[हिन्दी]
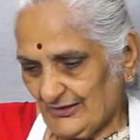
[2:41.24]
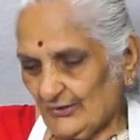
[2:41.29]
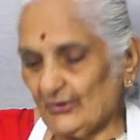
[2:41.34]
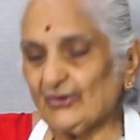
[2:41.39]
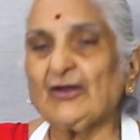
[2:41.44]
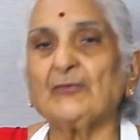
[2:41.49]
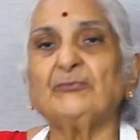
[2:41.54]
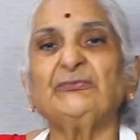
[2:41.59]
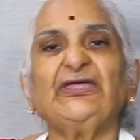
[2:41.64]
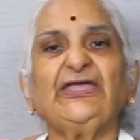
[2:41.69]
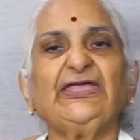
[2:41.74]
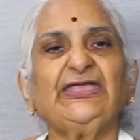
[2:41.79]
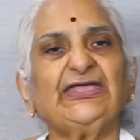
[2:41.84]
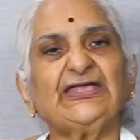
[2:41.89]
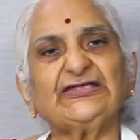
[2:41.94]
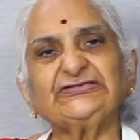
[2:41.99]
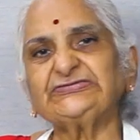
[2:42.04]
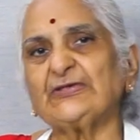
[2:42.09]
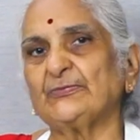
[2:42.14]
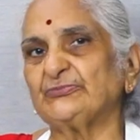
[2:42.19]
और हमने
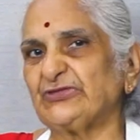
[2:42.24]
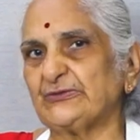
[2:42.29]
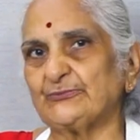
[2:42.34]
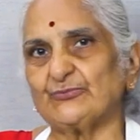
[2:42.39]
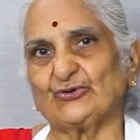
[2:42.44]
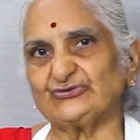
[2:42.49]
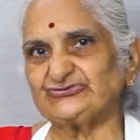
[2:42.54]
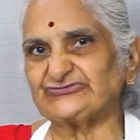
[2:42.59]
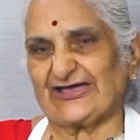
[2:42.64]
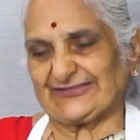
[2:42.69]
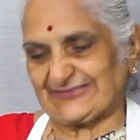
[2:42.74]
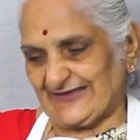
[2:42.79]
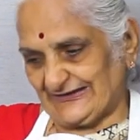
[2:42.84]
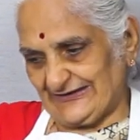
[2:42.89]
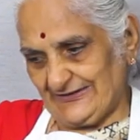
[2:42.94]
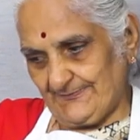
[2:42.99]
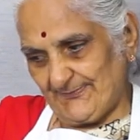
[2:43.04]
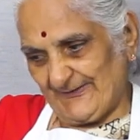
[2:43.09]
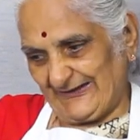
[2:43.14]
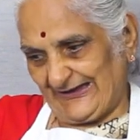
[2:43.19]
ये सब्जी बहुत ज़्यादा
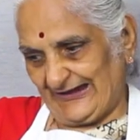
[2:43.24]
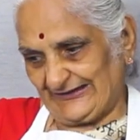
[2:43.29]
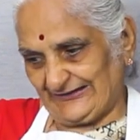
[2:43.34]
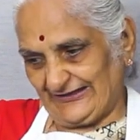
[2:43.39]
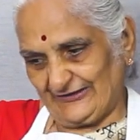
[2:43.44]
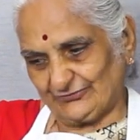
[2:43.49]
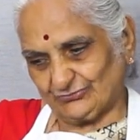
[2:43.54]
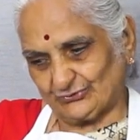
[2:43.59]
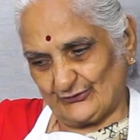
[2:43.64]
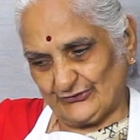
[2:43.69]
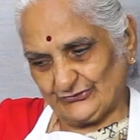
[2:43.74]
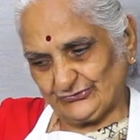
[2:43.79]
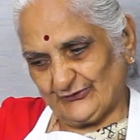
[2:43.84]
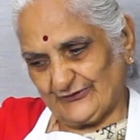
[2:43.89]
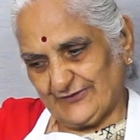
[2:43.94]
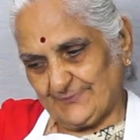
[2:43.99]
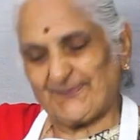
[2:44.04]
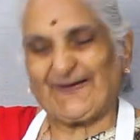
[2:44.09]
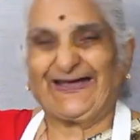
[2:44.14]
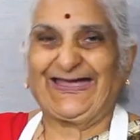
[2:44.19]
नहीं पकानी है थोड़ी
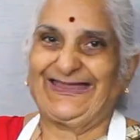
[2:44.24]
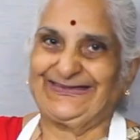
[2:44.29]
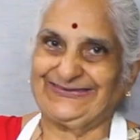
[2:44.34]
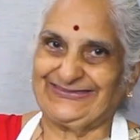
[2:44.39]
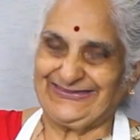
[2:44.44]
थोड़ी पकानी